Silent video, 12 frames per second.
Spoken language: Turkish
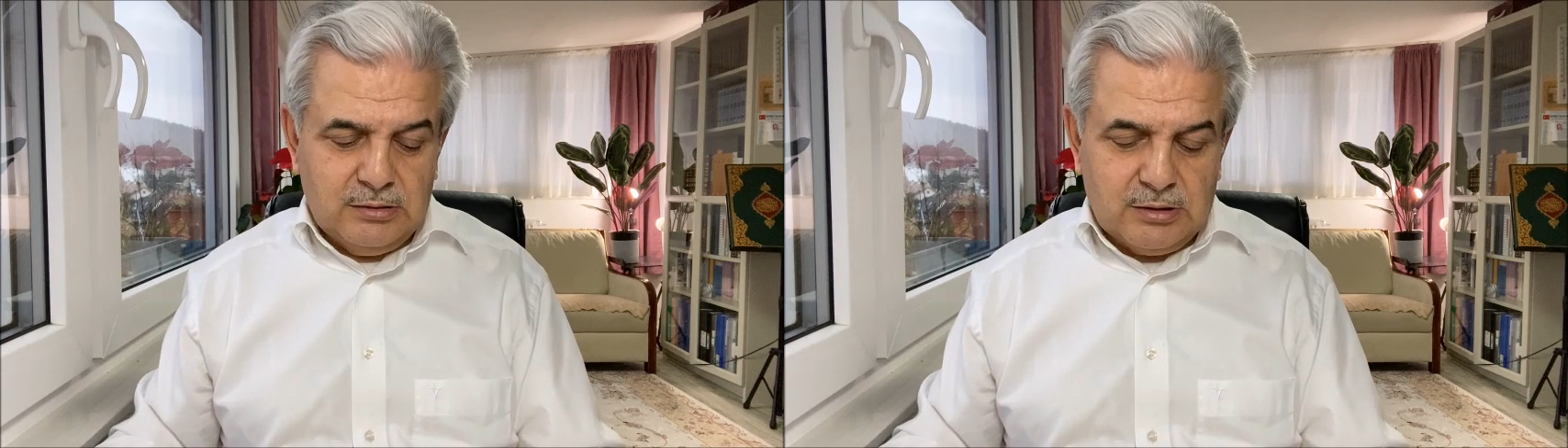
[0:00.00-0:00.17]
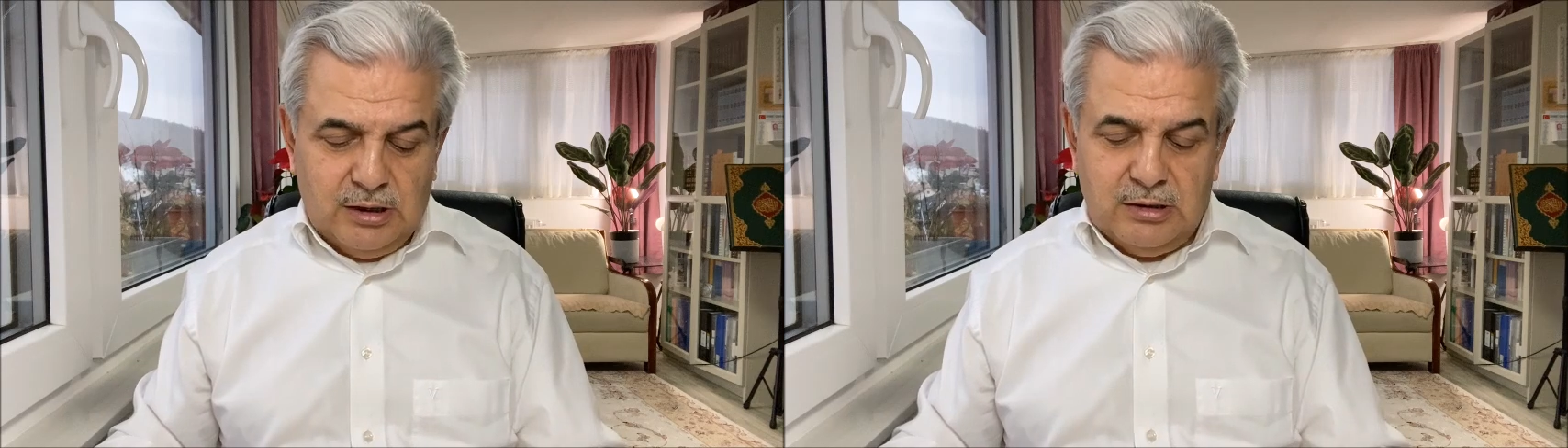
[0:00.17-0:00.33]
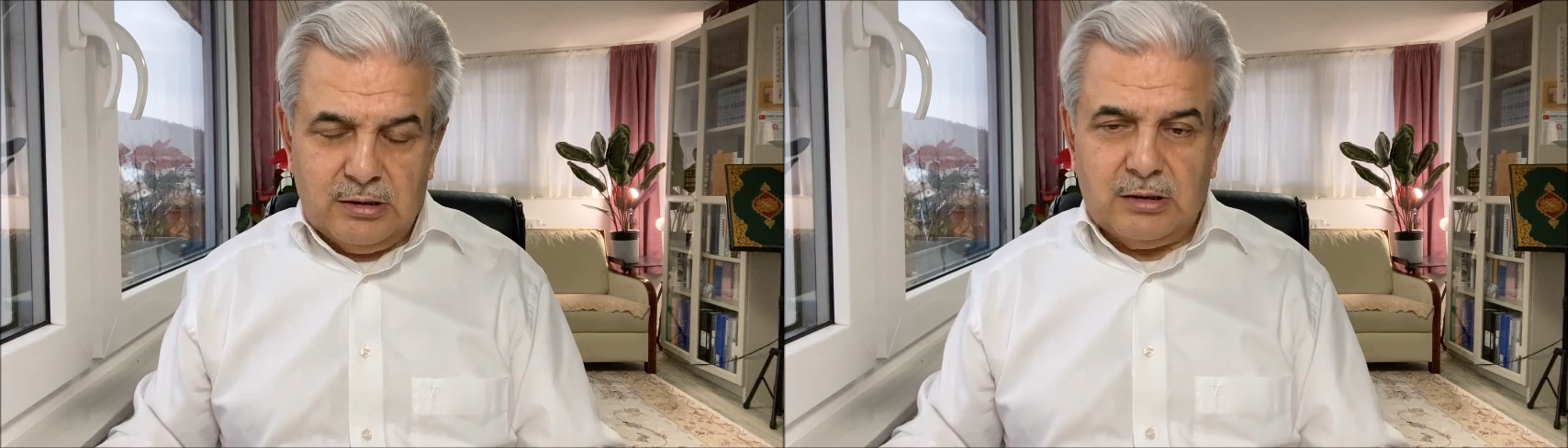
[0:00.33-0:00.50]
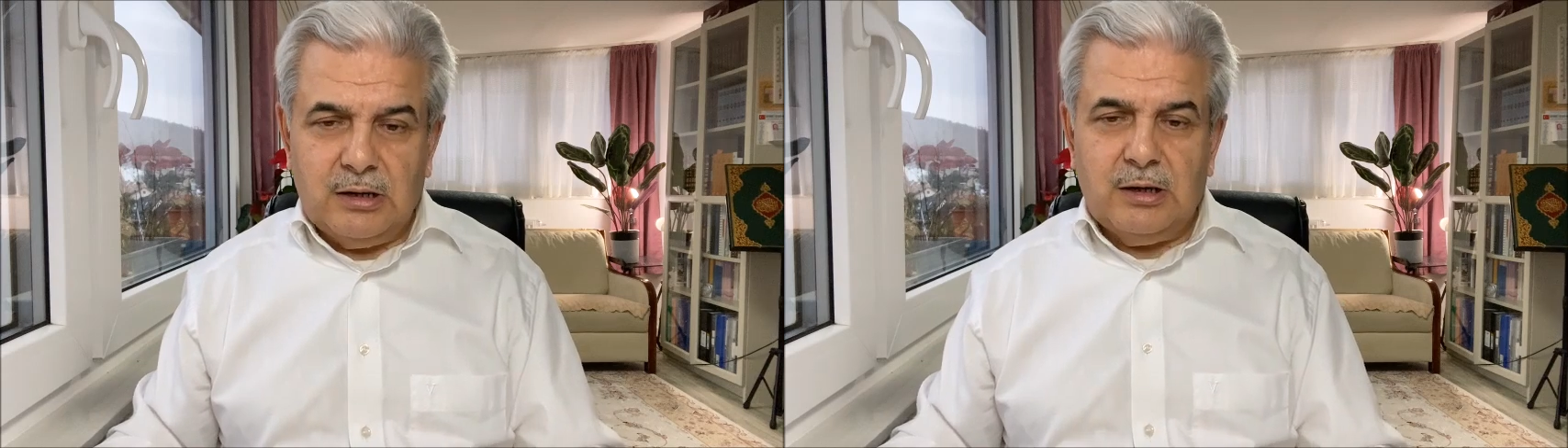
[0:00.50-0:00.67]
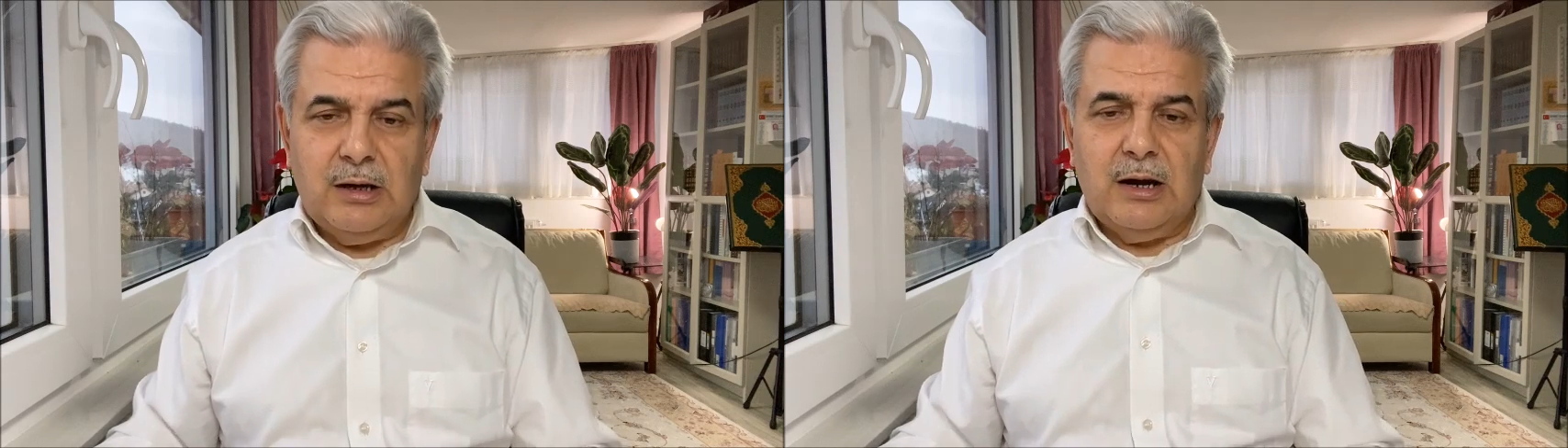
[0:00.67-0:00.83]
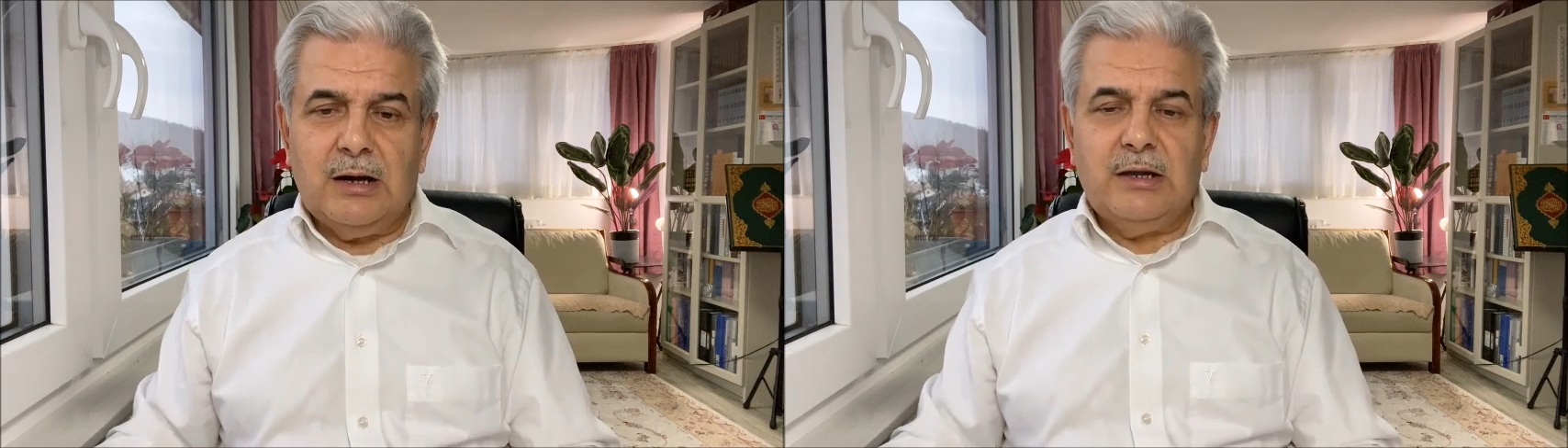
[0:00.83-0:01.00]
kayıttan
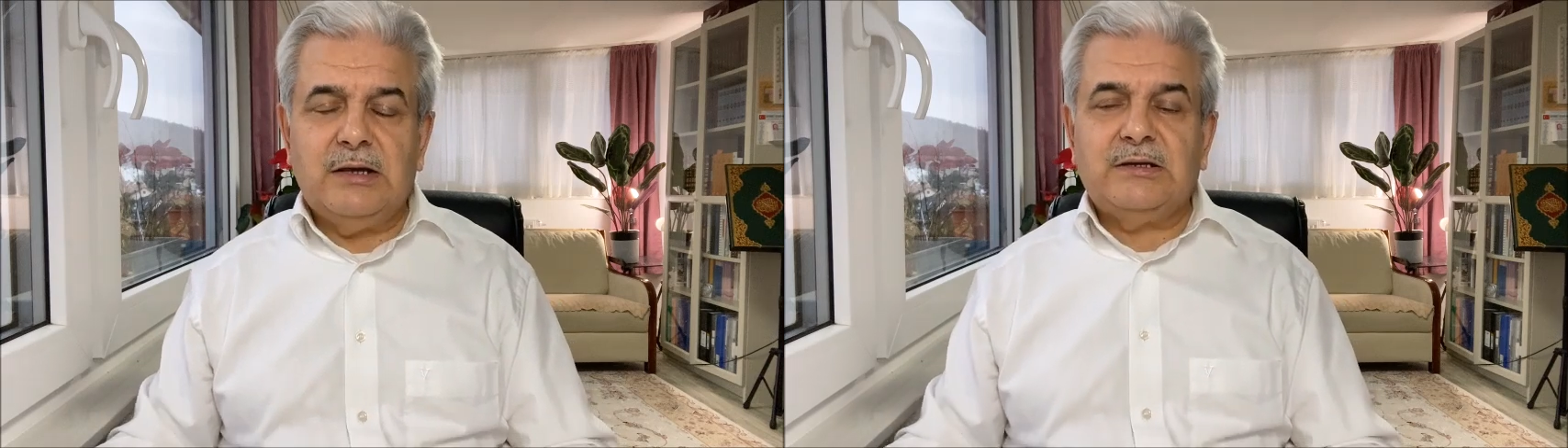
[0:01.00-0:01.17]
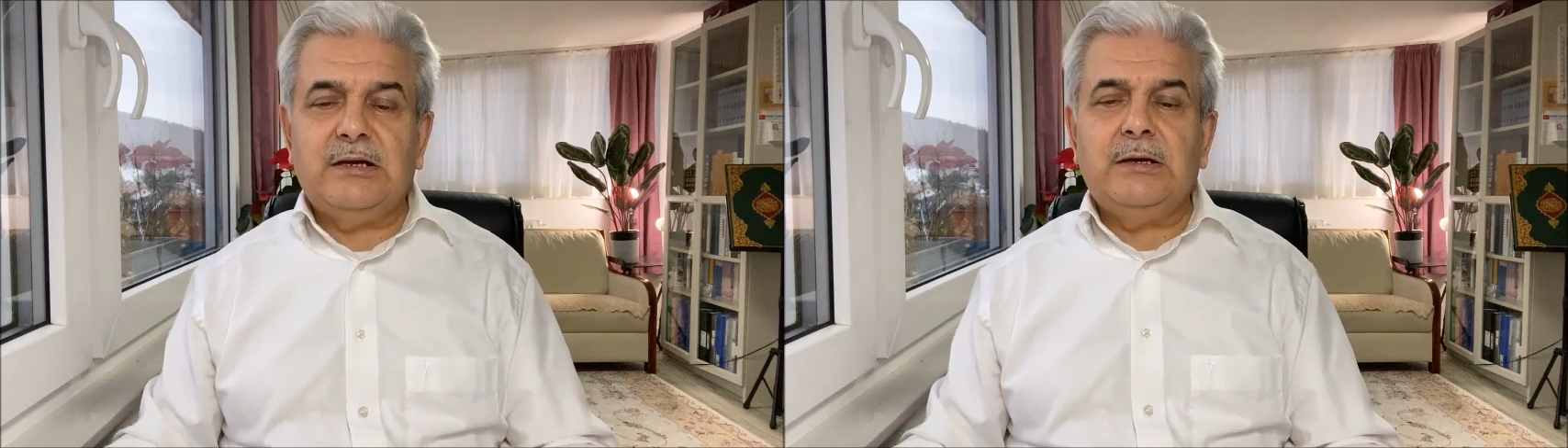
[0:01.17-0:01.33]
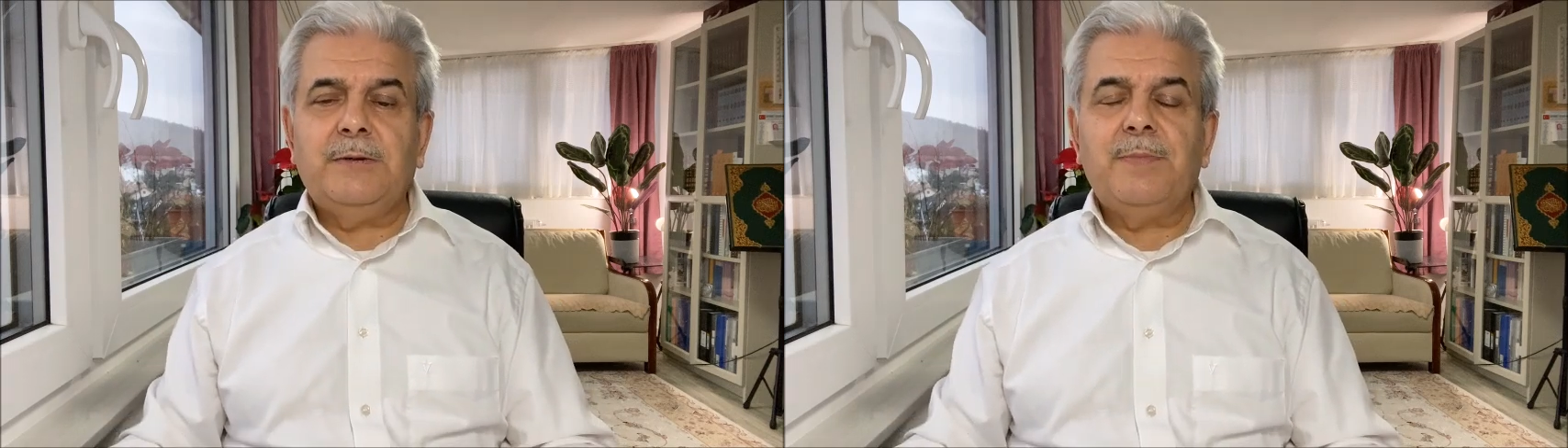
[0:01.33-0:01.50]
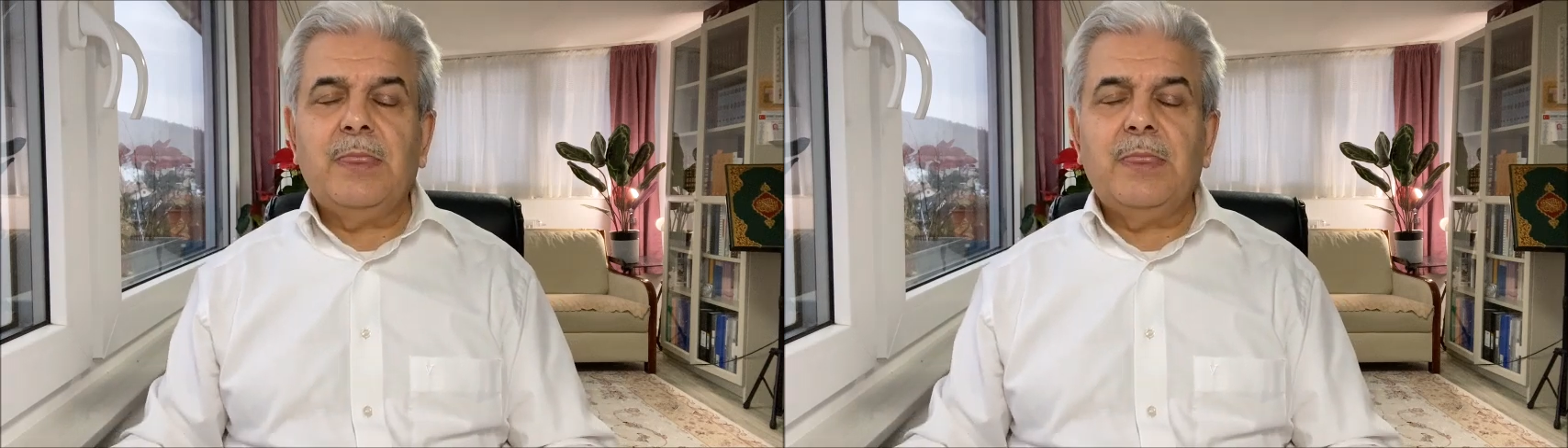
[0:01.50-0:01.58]
neredeyse.